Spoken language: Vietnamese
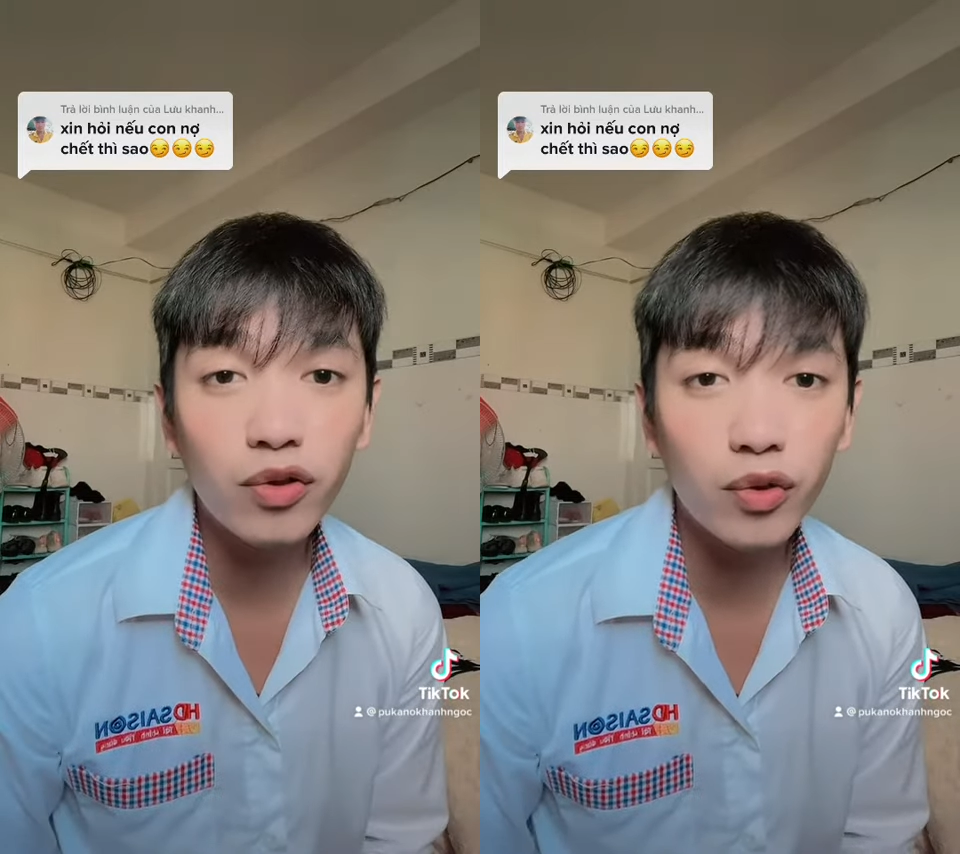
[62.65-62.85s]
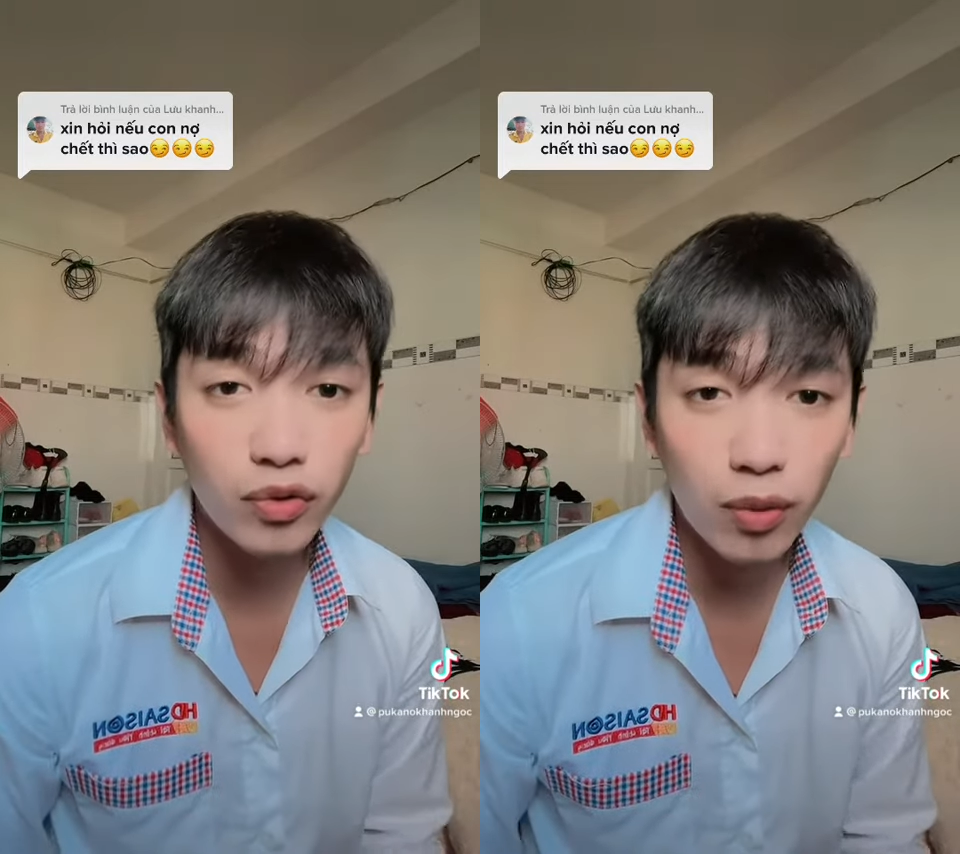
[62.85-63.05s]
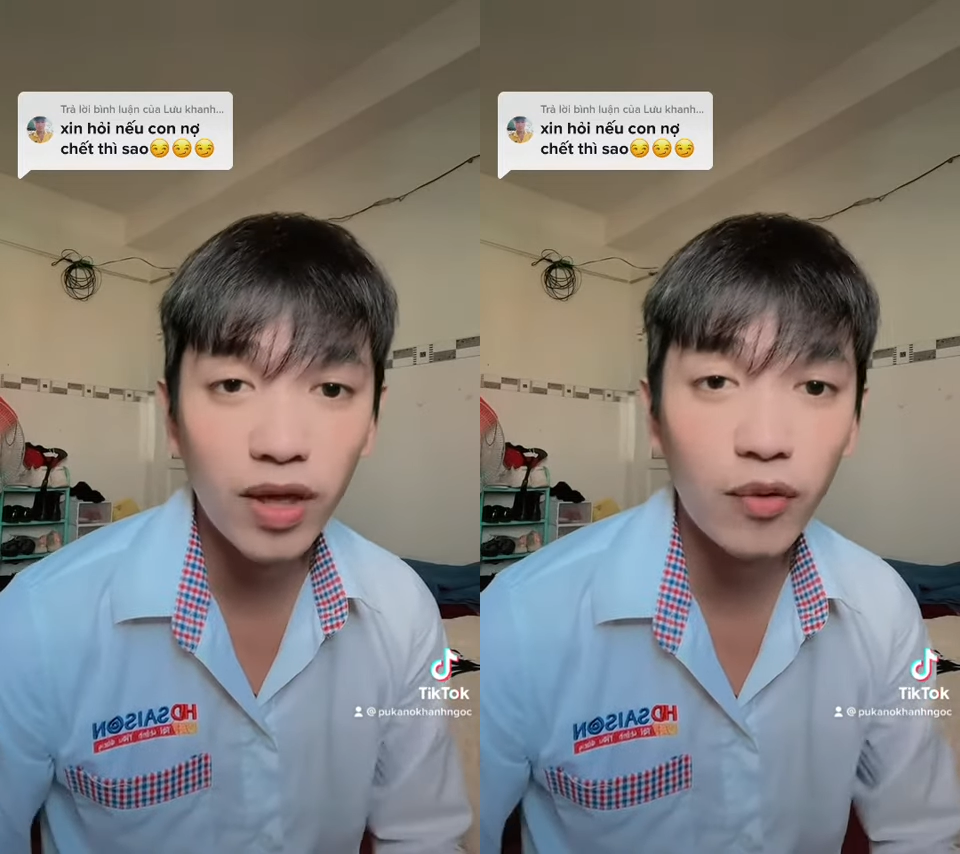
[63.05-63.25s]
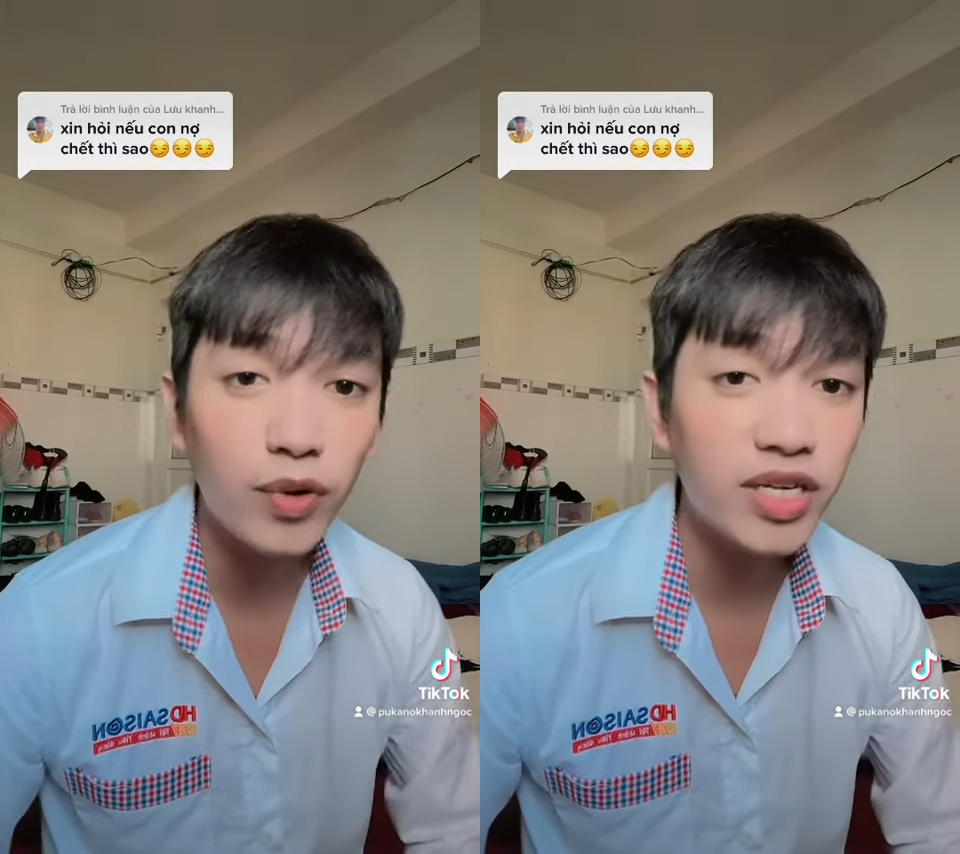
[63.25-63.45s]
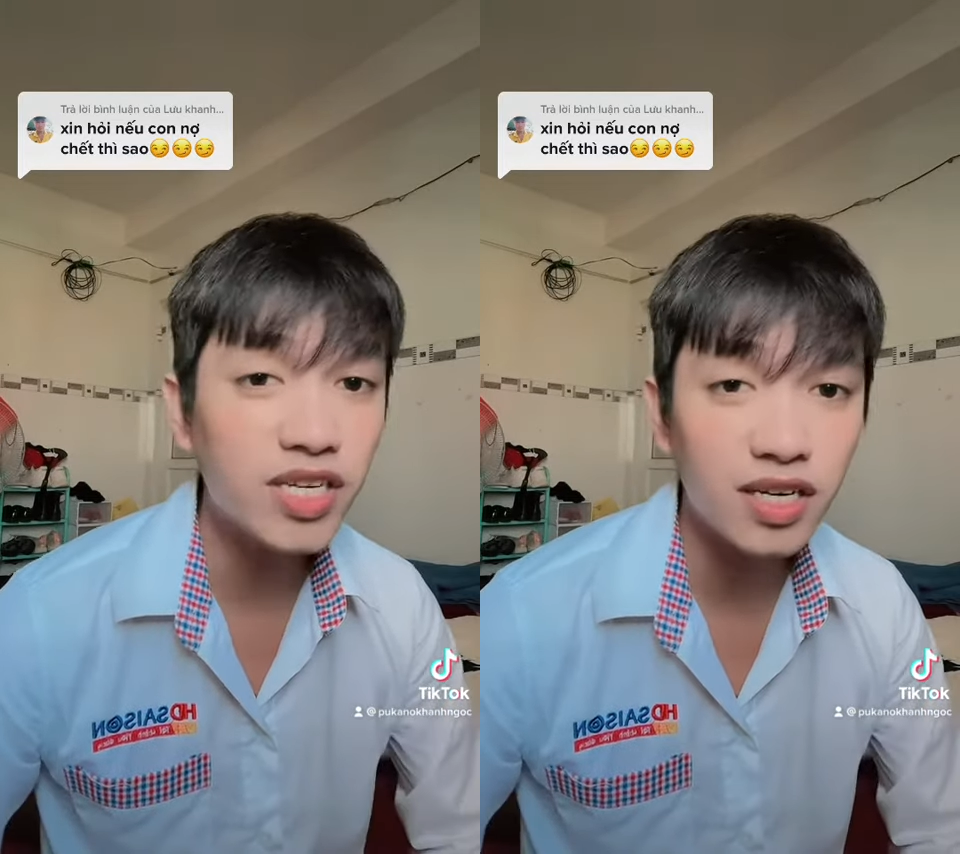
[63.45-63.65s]
thủ tục theo
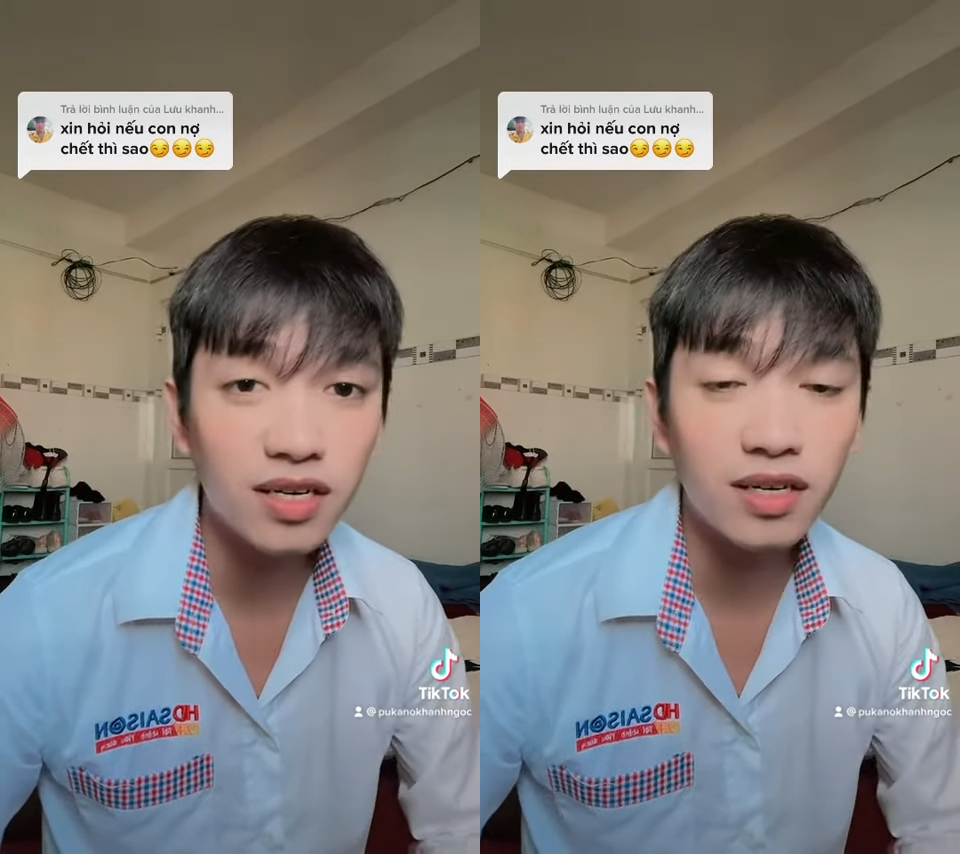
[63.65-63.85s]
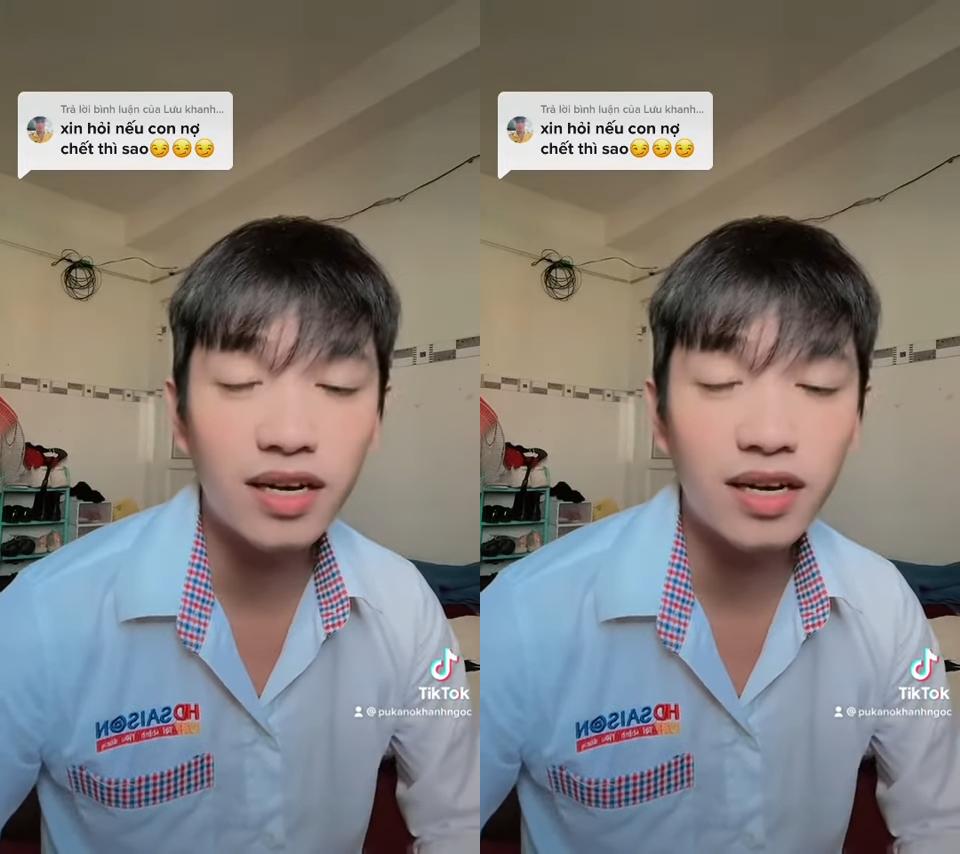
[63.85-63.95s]
quy trình